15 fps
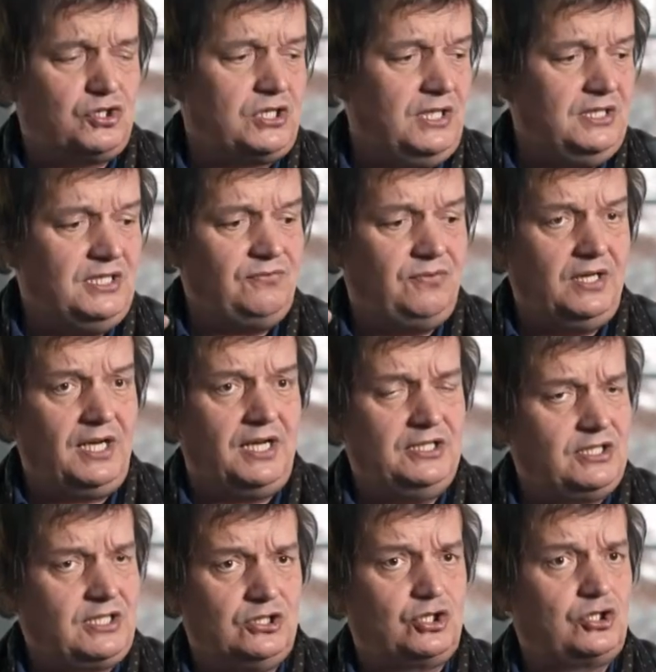Wahrscheinlich, weil er
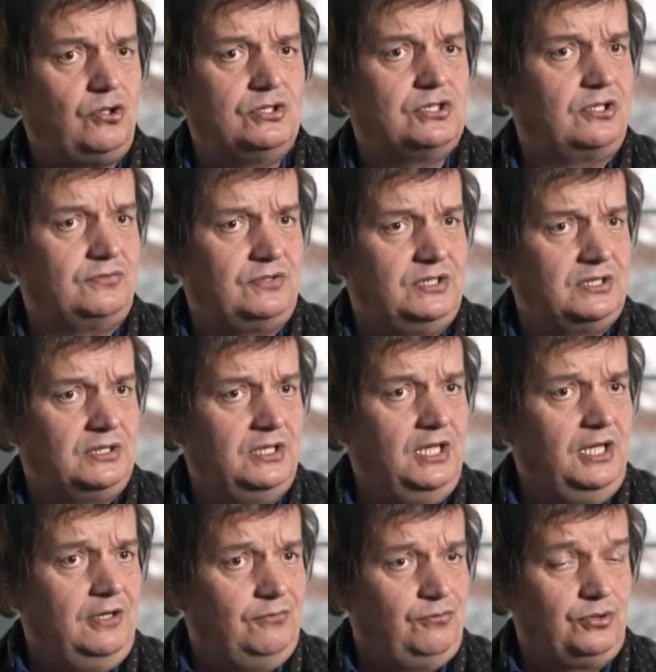eigentlich ganz stolz auf diese
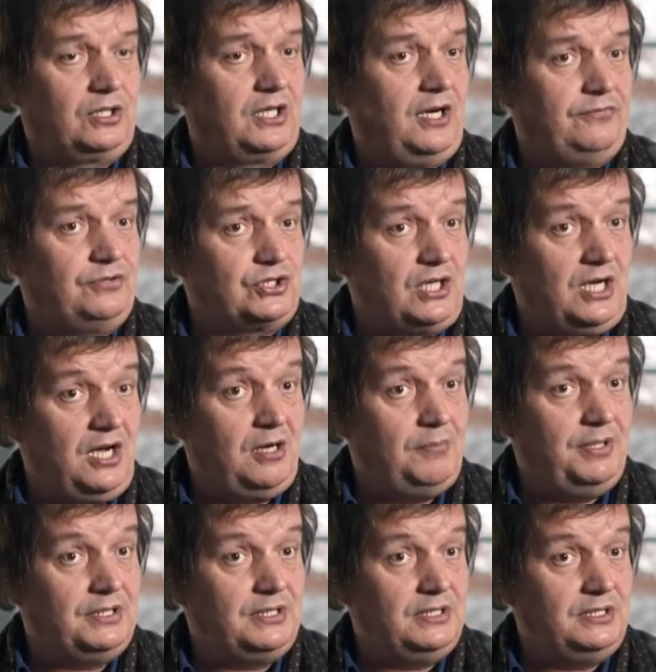fotografische
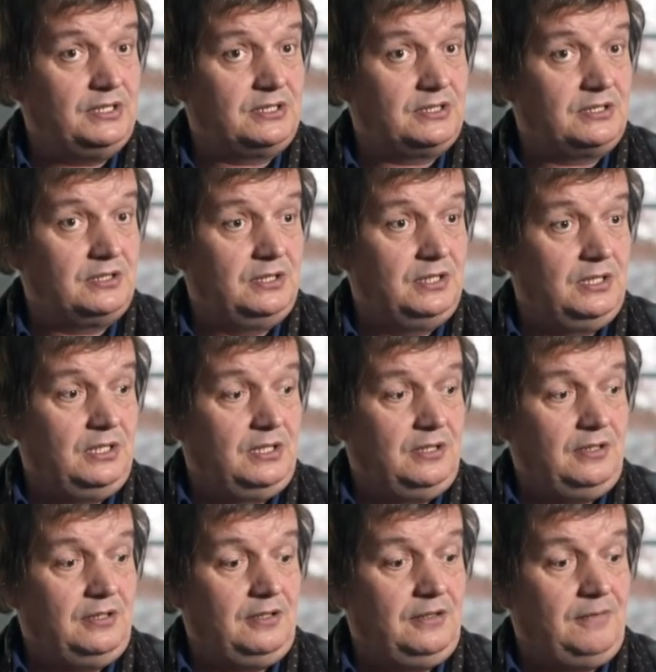Arbeit ist.
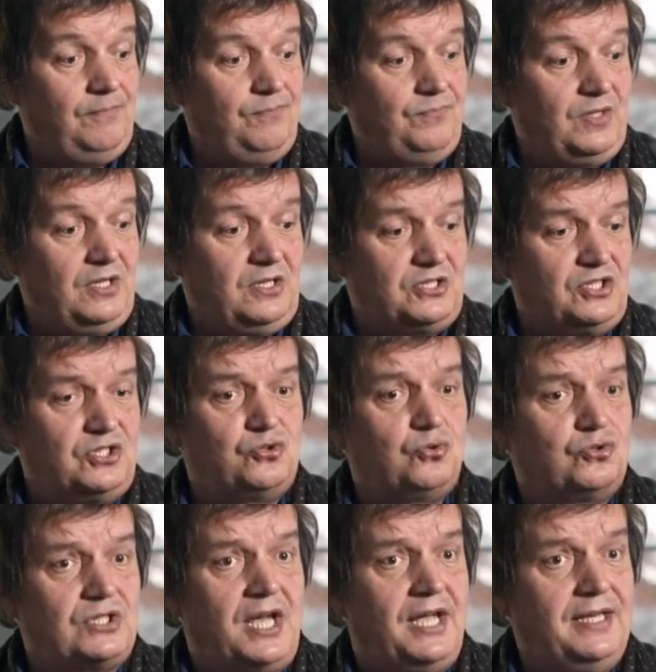Ähm, das ist so
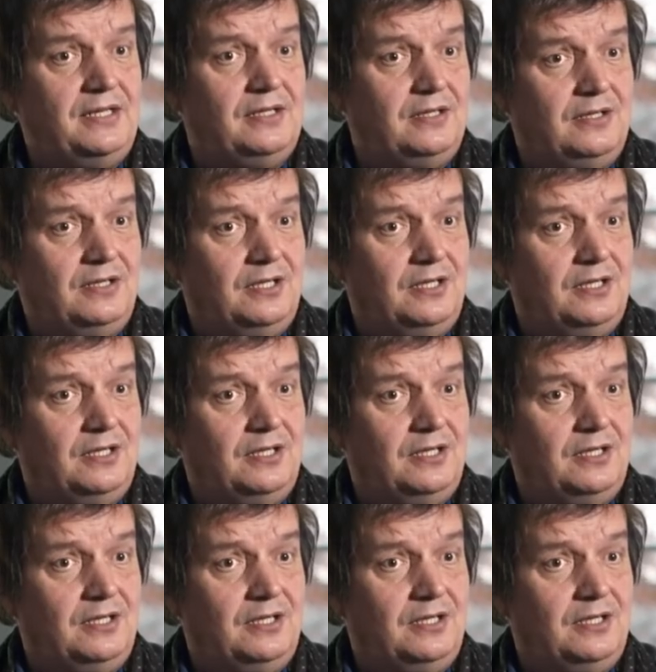sein